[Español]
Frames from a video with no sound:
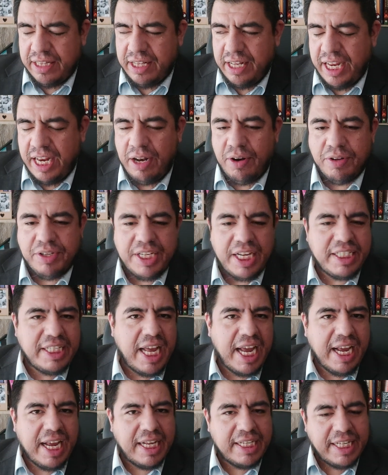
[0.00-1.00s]
Elon ya
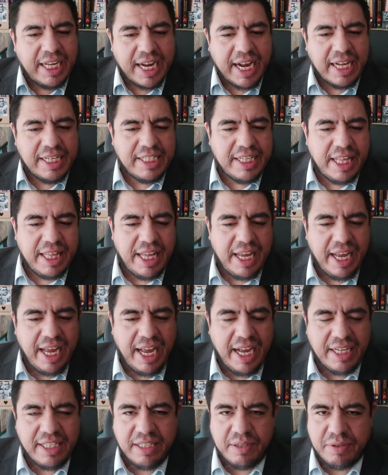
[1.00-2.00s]
sea que se canse de
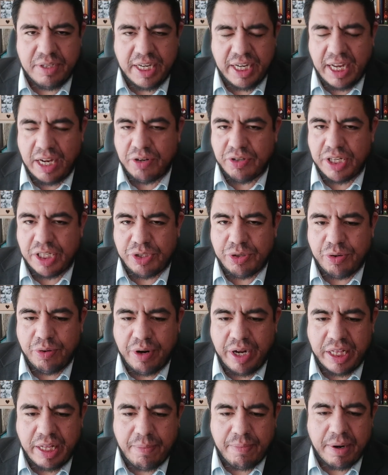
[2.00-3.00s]
X, que ya no sea su
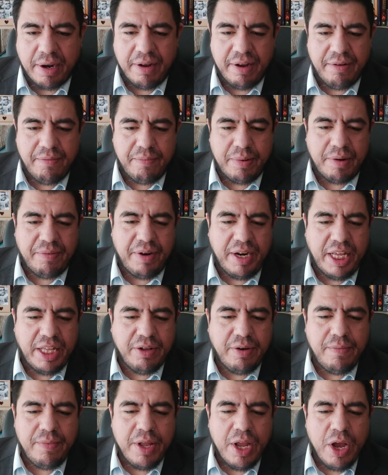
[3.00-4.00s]
juguete
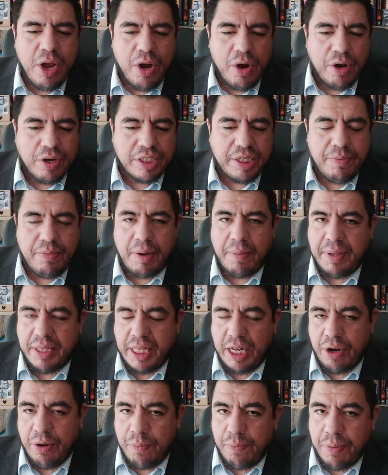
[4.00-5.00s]
preferido, o
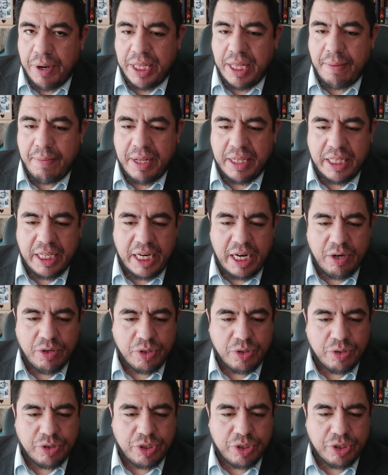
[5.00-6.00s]
simplemente no pueda mantener
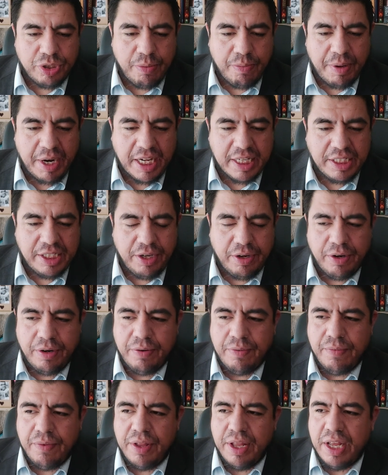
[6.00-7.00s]
los costos de
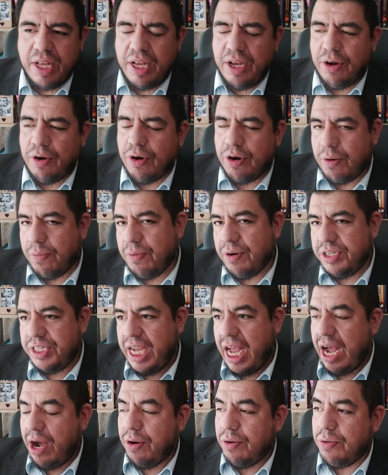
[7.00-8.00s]
operación, o como
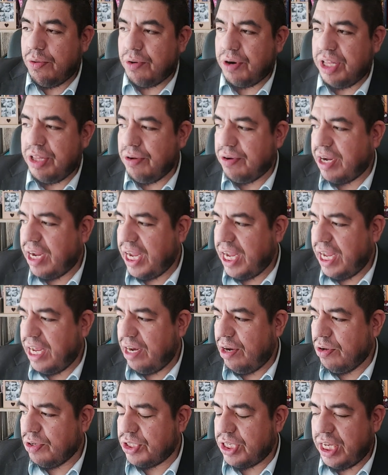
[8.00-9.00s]
ya ha ocurrido
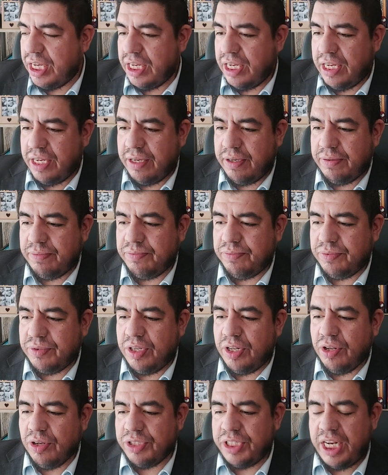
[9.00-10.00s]
que los, de,
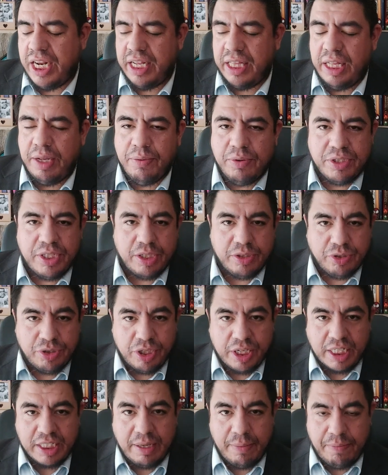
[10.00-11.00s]
los directivos de sus
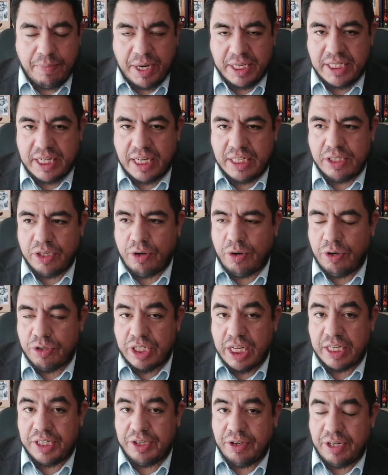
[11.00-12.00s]
otras empresas o
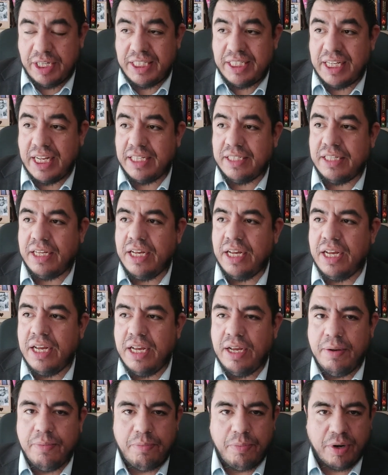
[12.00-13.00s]
los accionistas,
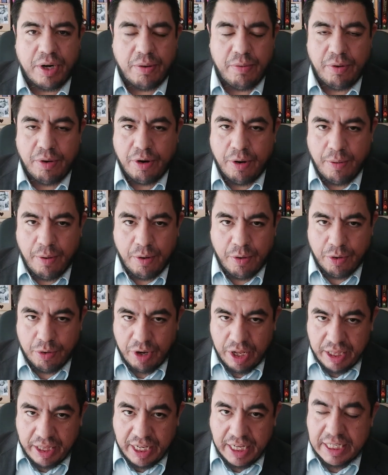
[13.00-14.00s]
por ejemplo, como
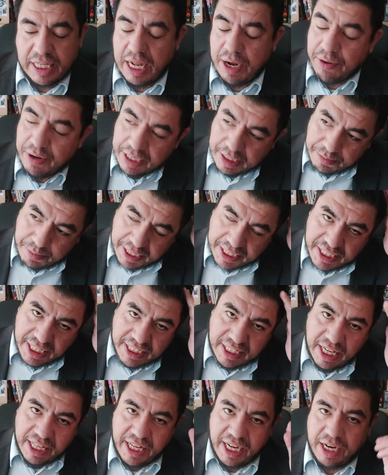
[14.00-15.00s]
ocurrió en Tesla o en
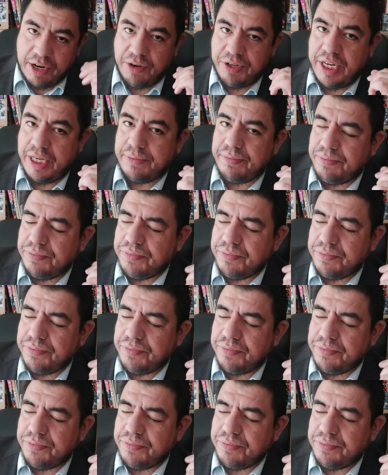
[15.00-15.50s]
SpaceX, le digan, oye,